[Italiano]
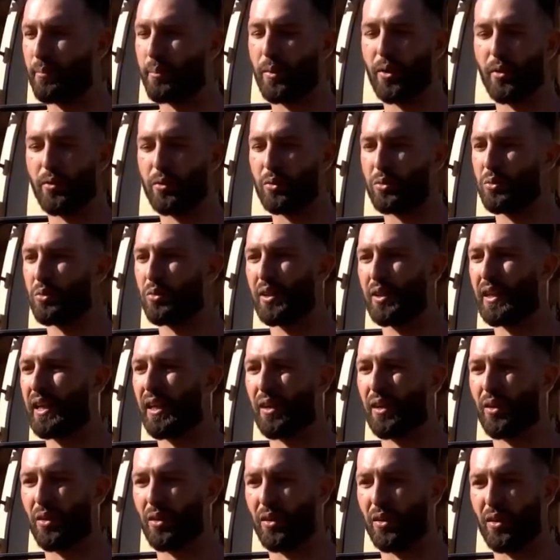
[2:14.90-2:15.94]
abbiamo avuto un
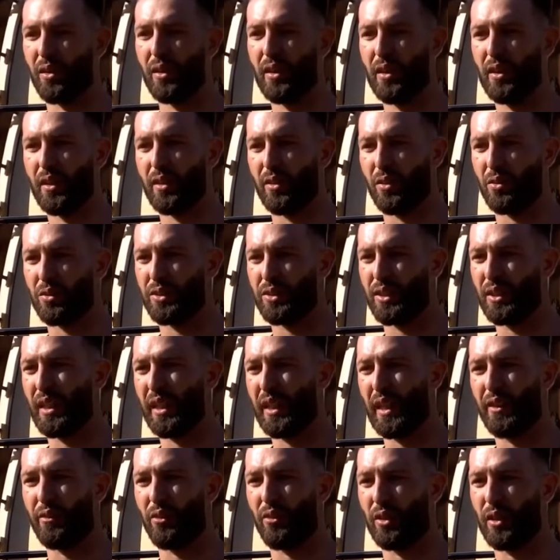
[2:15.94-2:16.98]
calo
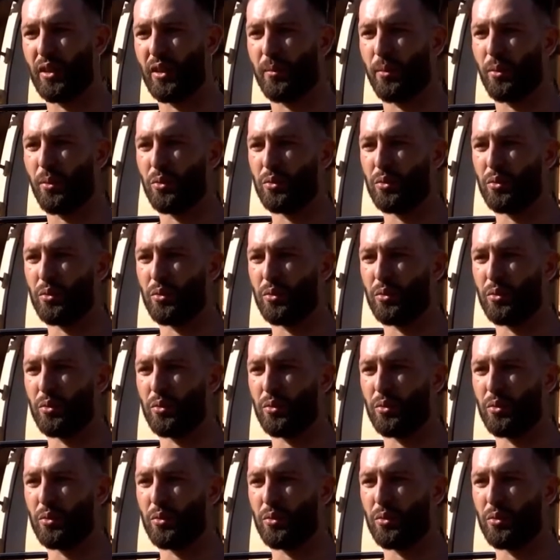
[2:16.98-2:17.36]
considerevole delle